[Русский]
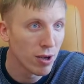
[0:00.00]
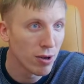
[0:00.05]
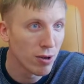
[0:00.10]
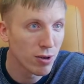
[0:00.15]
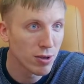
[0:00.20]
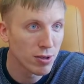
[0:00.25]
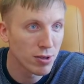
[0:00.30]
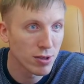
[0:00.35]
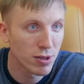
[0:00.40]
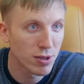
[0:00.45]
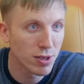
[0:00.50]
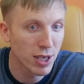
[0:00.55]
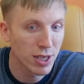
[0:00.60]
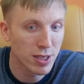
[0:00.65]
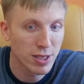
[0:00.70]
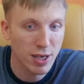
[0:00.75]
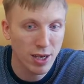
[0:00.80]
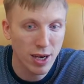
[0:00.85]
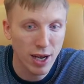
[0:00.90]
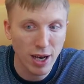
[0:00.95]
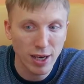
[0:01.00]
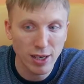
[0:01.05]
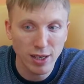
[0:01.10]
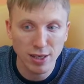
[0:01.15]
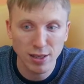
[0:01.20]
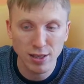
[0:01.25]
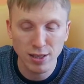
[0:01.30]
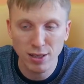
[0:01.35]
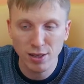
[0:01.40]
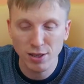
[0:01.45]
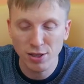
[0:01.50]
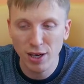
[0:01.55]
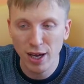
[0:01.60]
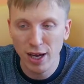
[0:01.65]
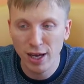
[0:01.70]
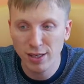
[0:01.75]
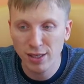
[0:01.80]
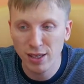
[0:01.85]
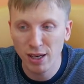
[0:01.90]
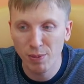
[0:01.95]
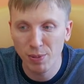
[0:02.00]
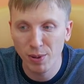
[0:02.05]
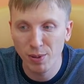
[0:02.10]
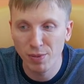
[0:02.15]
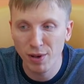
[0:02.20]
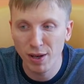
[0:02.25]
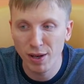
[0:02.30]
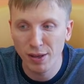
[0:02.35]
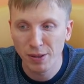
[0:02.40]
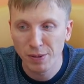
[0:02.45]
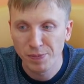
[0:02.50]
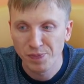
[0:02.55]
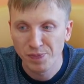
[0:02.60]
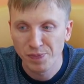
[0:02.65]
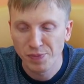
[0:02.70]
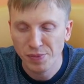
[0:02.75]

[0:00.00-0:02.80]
То есть, если они сейчас, например,